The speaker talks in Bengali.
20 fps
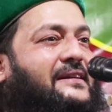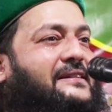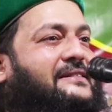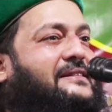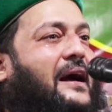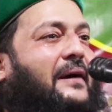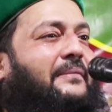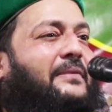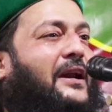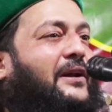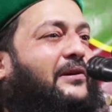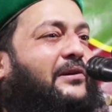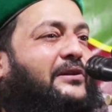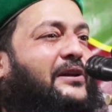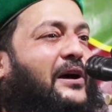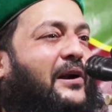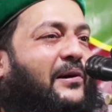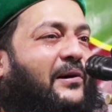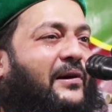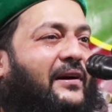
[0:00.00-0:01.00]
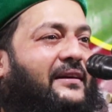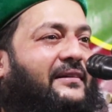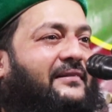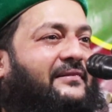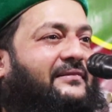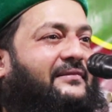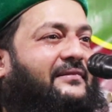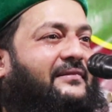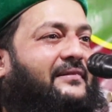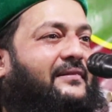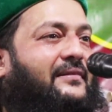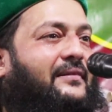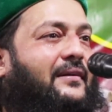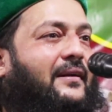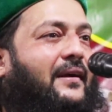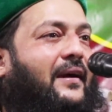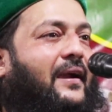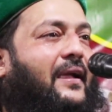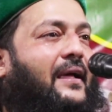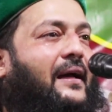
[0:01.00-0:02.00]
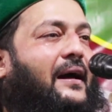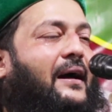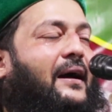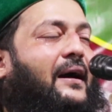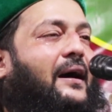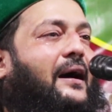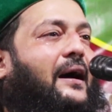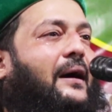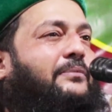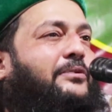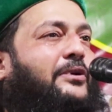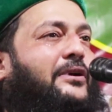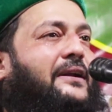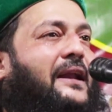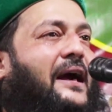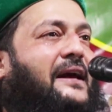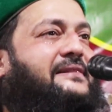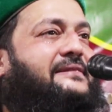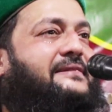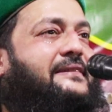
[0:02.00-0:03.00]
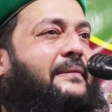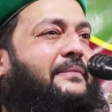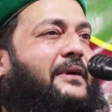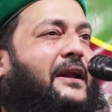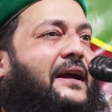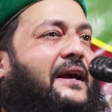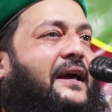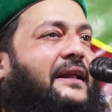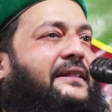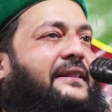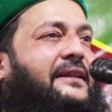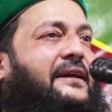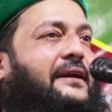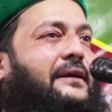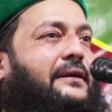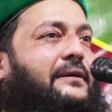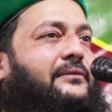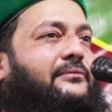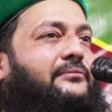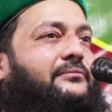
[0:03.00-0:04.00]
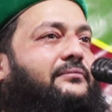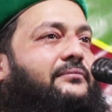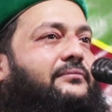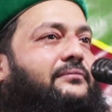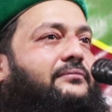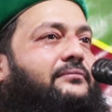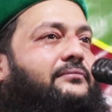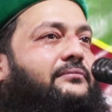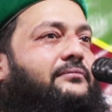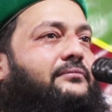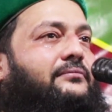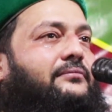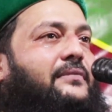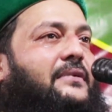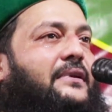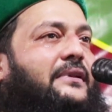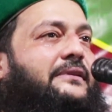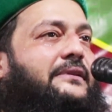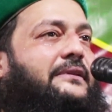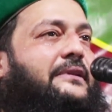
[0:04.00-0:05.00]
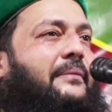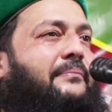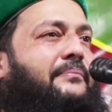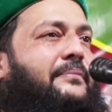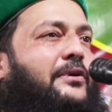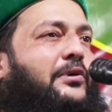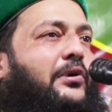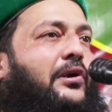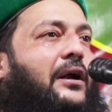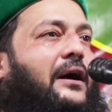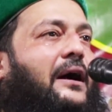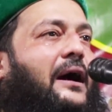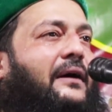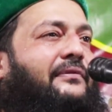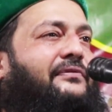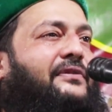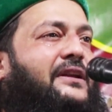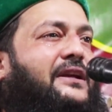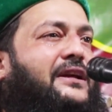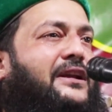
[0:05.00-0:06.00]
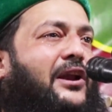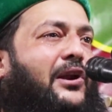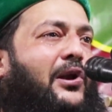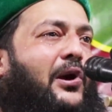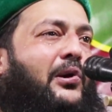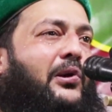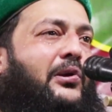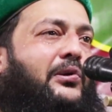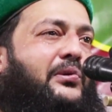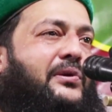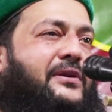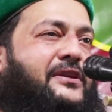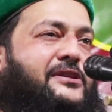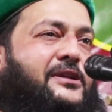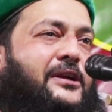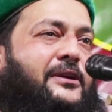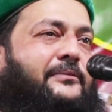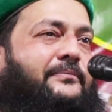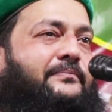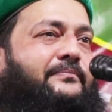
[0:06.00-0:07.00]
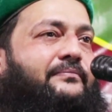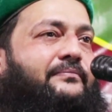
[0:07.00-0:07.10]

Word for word: এটা আমার কথা নয় আবুল্লাহ সামারকান্দি তাম্বিহুল গাফিলিনে নকল করেছেন